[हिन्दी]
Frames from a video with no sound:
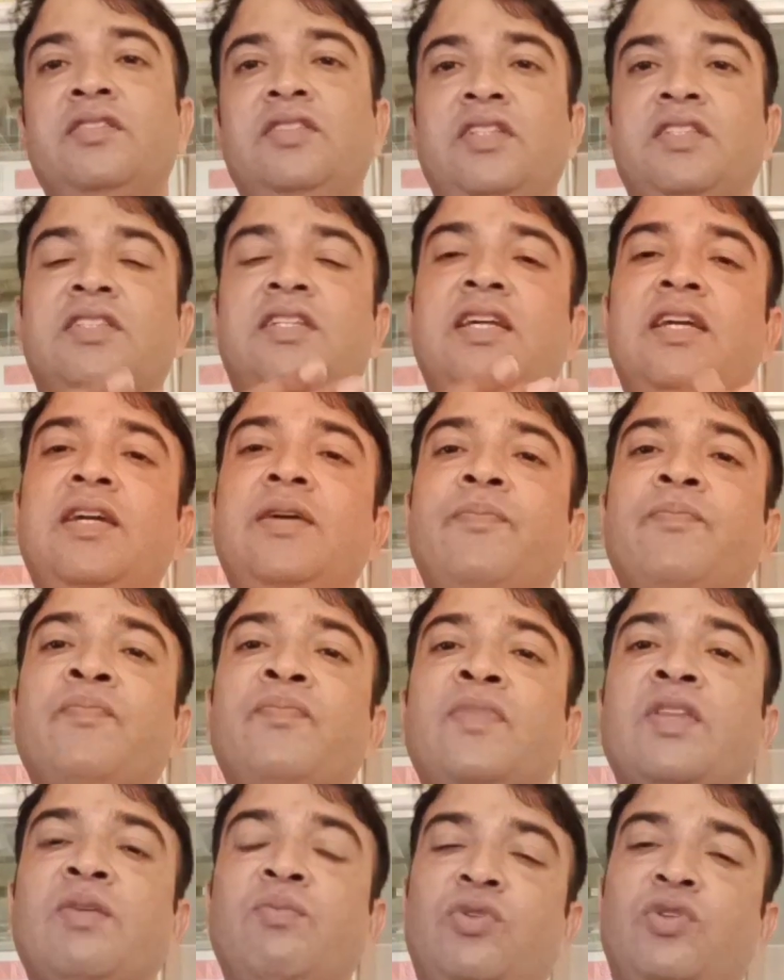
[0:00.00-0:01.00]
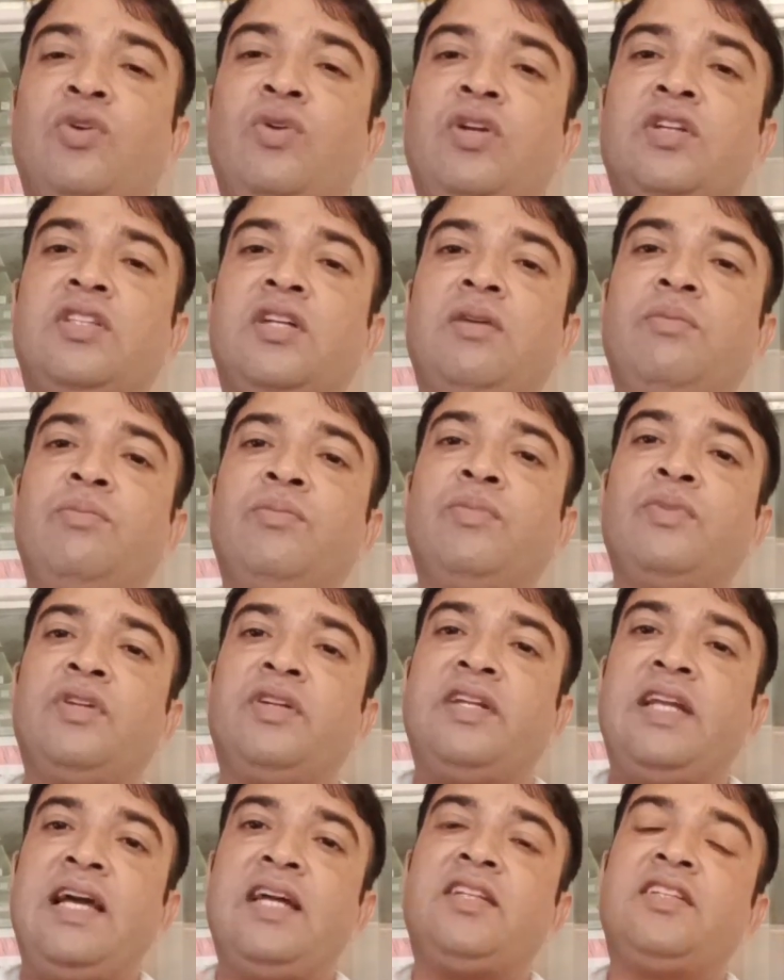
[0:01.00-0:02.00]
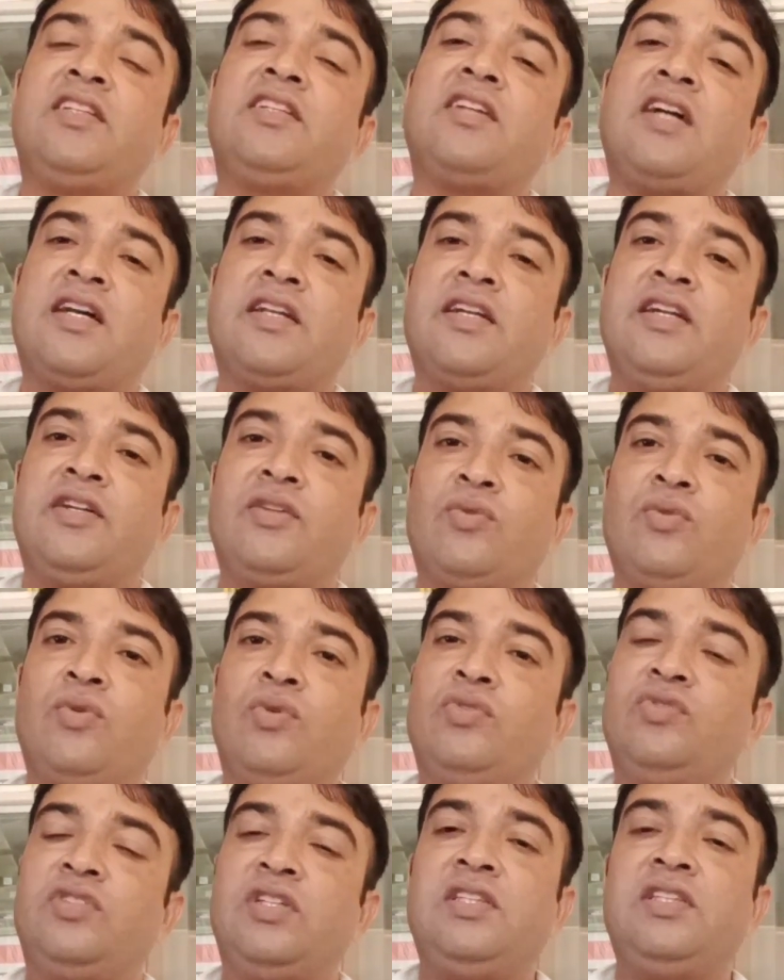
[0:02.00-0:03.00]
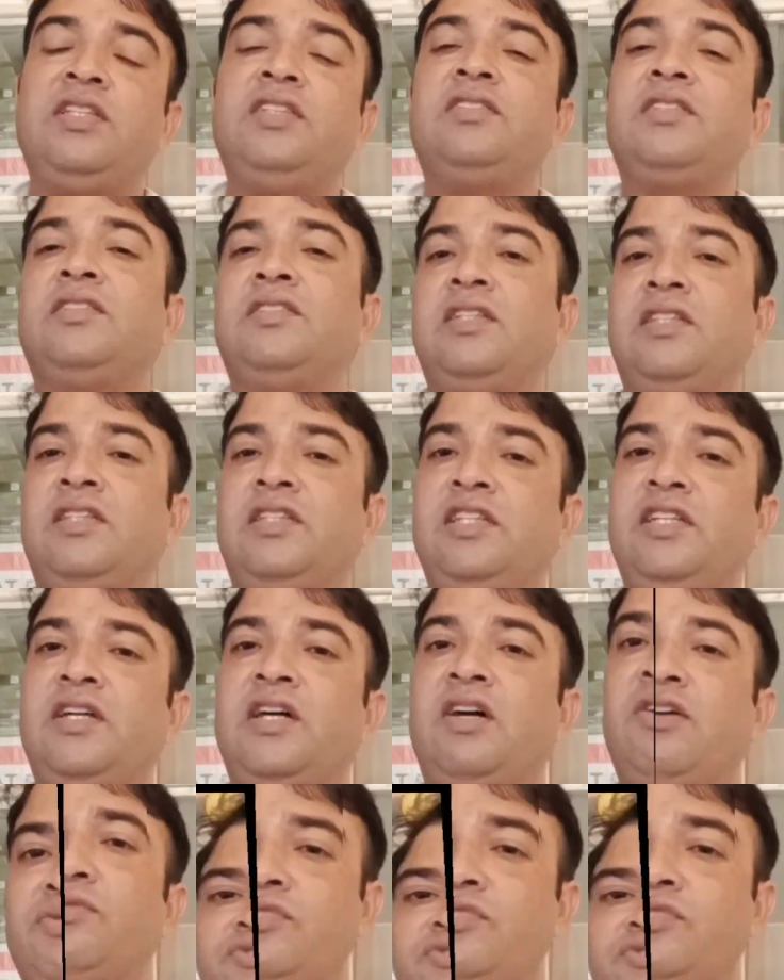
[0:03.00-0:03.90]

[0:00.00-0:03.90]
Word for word: जिसके बदौलत हम नेक्स्ट टारगेट को जल्दी से जल्दी